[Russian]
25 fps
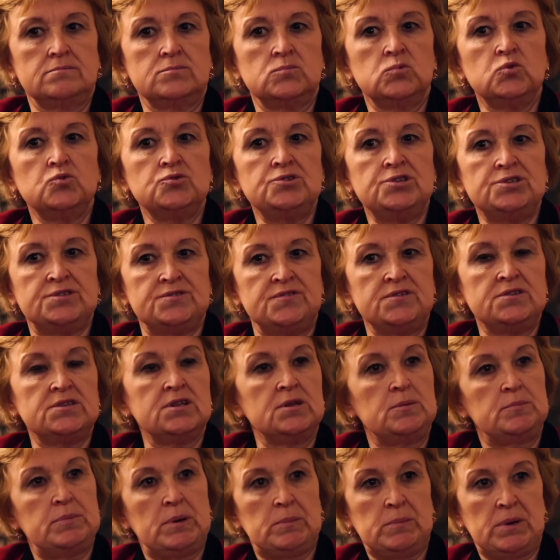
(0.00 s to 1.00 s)
ну,
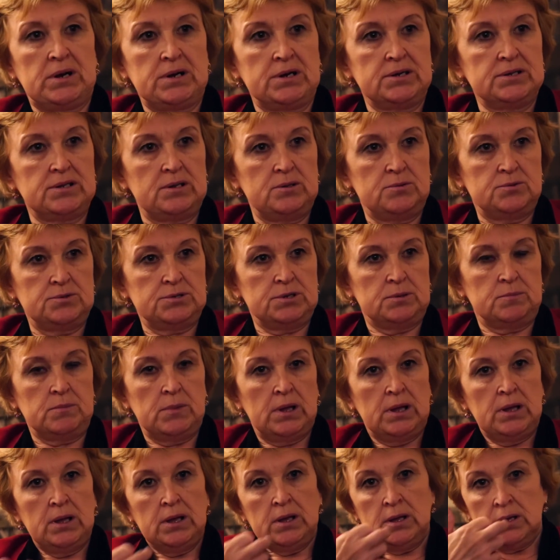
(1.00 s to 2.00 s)
действительно помогать людям,
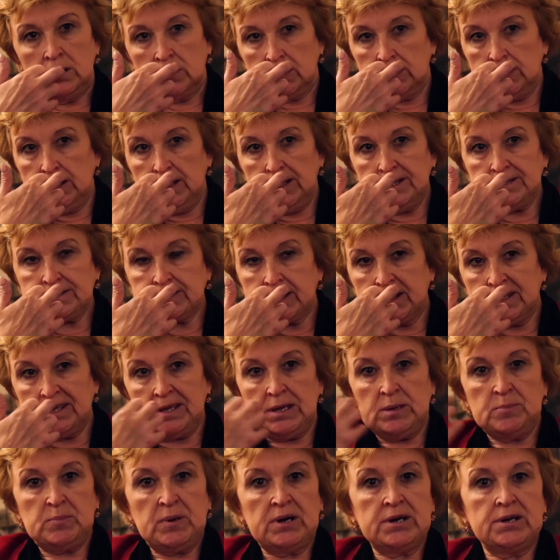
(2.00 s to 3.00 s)
где есть
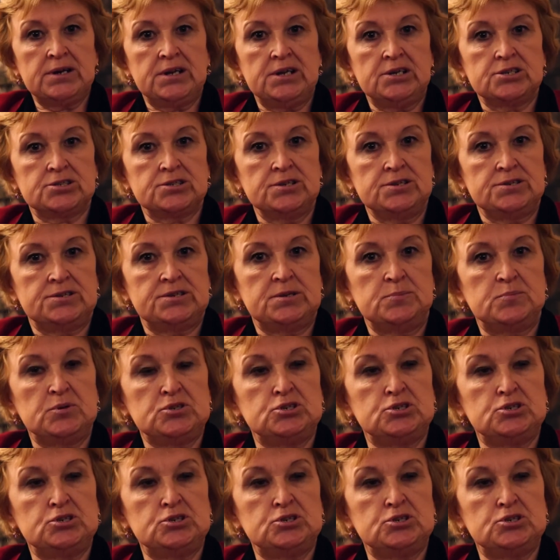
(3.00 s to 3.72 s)
какие погрешности,